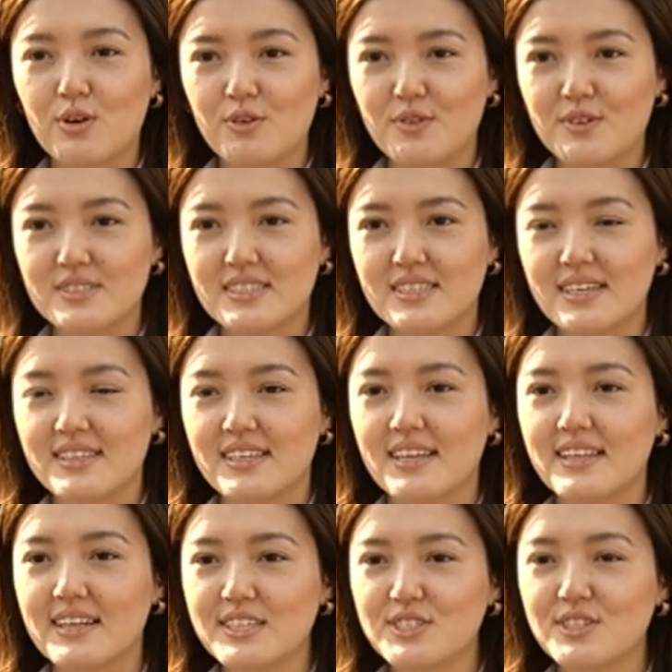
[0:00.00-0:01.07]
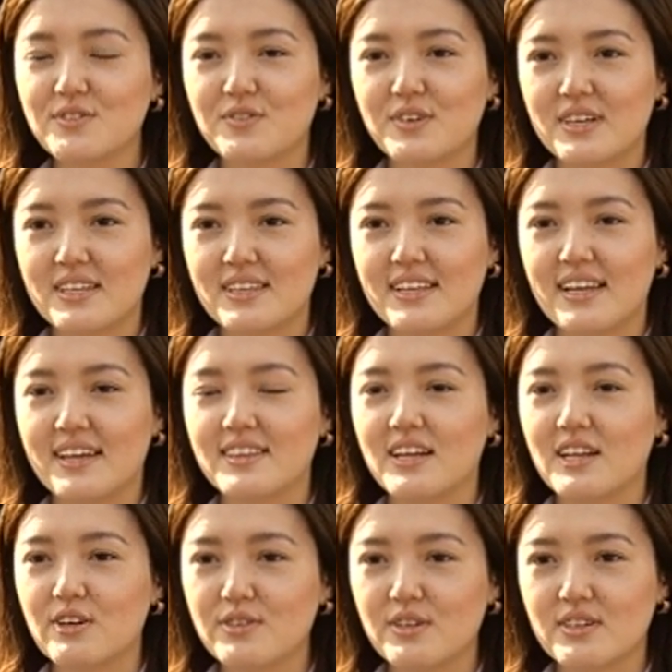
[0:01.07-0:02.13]
офис – это отличный выход для
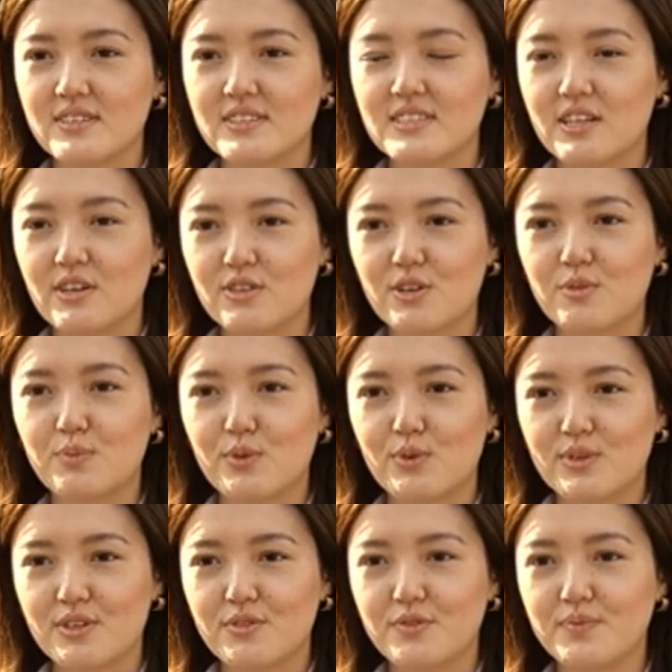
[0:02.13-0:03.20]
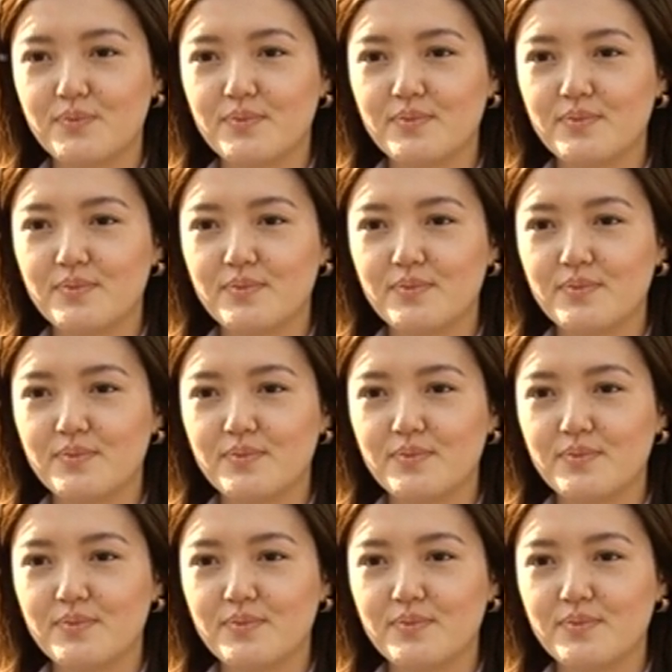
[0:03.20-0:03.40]
отдаленных населенных пунктов.